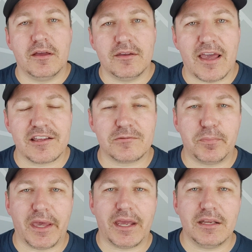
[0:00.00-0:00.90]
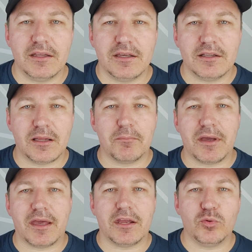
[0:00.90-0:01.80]
ESPN e
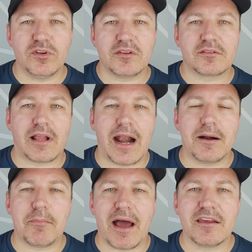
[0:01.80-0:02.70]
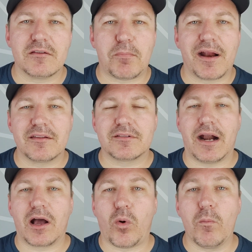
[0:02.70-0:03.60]
também também aí no Star Mais para
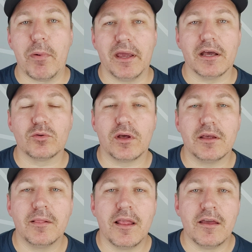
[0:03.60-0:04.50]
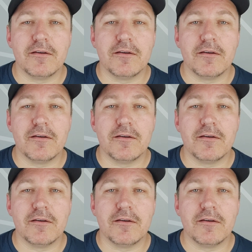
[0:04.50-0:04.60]
estar acompanhando aí